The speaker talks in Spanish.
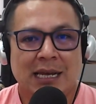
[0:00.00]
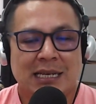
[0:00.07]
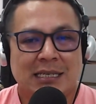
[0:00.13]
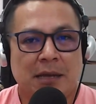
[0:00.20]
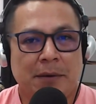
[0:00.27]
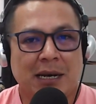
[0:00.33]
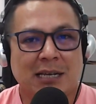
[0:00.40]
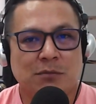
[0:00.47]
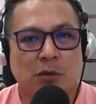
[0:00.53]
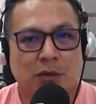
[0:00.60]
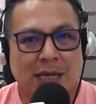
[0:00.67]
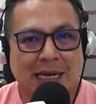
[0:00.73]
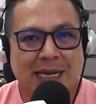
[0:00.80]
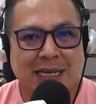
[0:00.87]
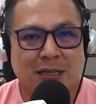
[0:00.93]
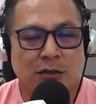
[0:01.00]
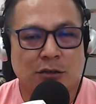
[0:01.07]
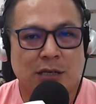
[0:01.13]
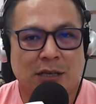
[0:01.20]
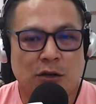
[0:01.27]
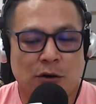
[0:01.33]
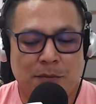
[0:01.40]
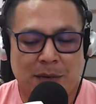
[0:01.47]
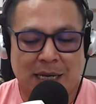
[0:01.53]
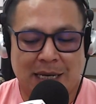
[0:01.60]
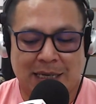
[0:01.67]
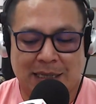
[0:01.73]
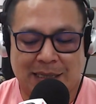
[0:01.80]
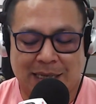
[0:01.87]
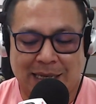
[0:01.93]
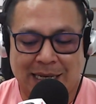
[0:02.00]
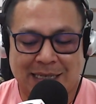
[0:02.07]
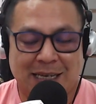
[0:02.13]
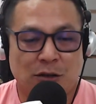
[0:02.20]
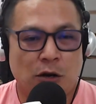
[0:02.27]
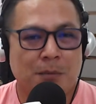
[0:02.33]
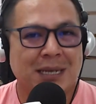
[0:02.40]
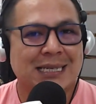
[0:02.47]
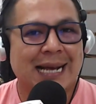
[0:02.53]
se ven las montañas, las enormes